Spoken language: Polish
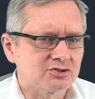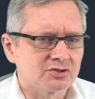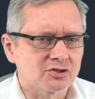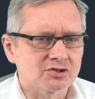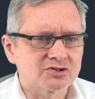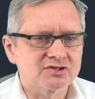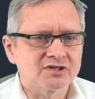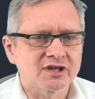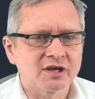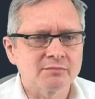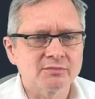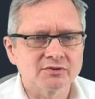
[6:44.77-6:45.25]
czy
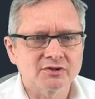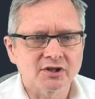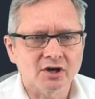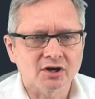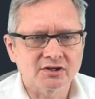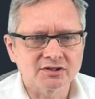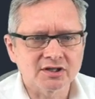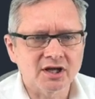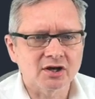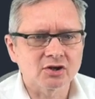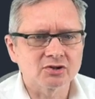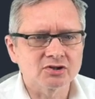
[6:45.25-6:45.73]
rozdajemy to
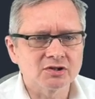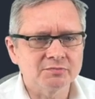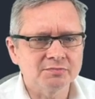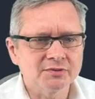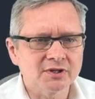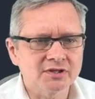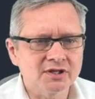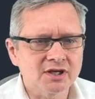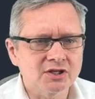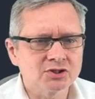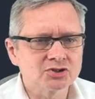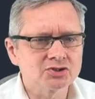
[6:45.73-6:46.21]
jako nagrody
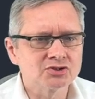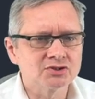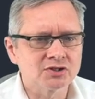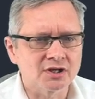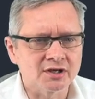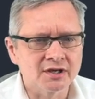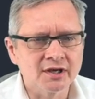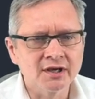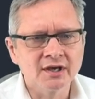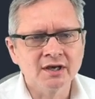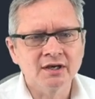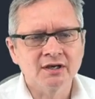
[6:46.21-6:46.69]

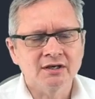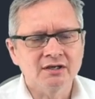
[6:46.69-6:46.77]
pieniężne,